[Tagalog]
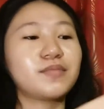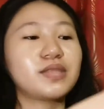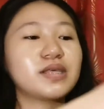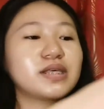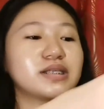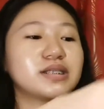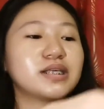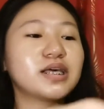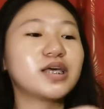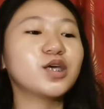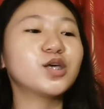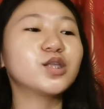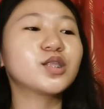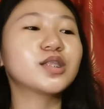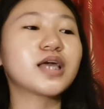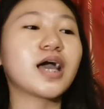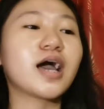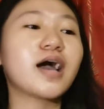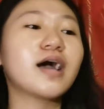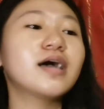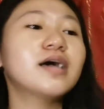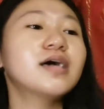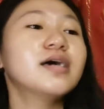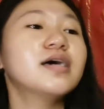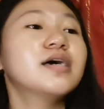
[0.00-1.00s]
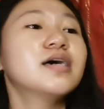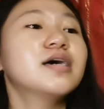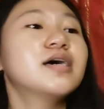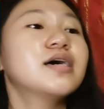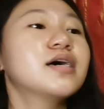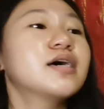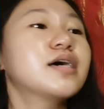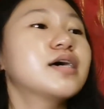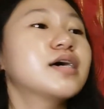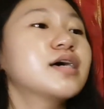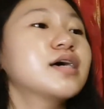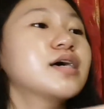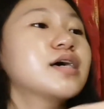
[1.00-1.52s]
Tapos, ayun nga.
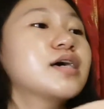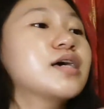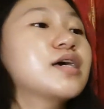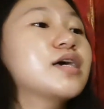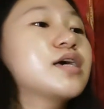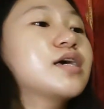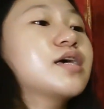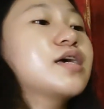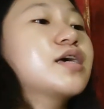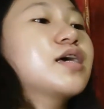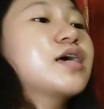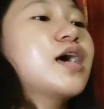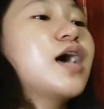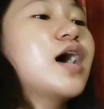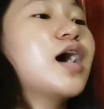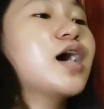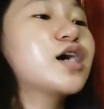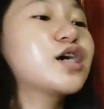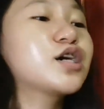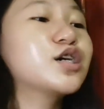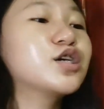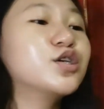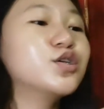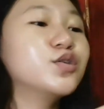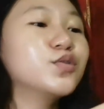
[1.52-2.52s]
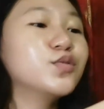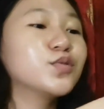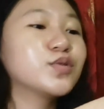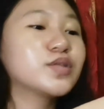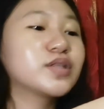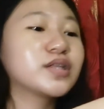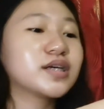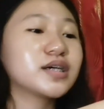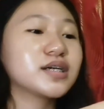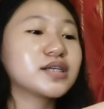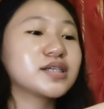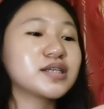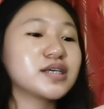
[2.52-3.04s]
Ang
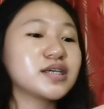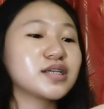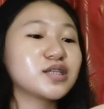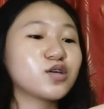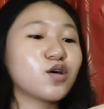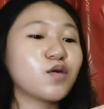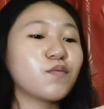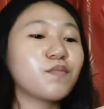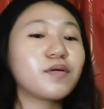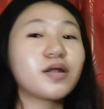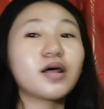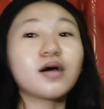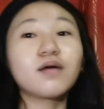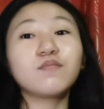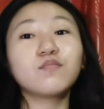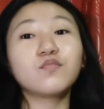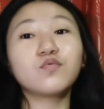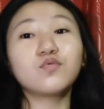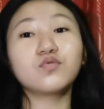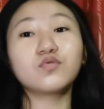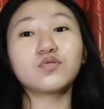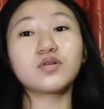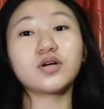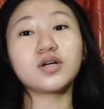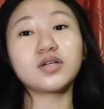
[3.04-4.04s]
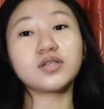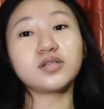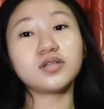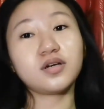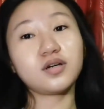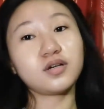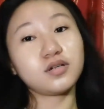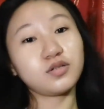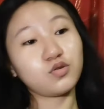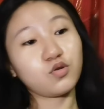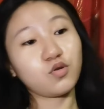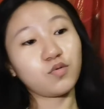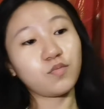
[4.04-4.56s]
cute kasi, sobrang mura,
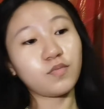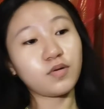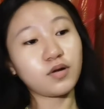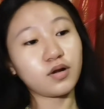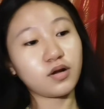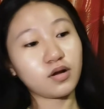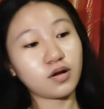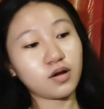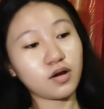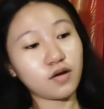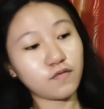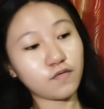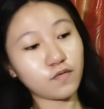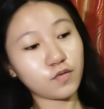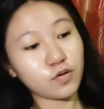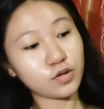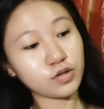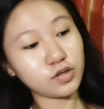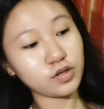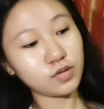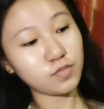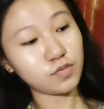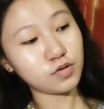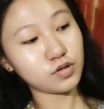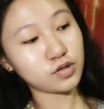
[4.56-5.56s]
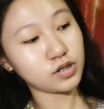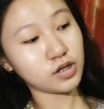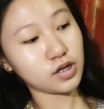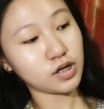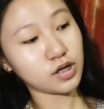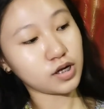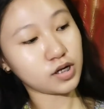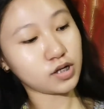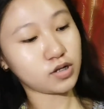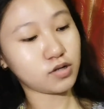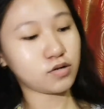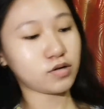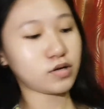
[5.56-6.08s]
tsaka sobrang affordable
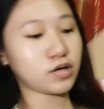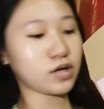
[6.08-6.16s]
talaga.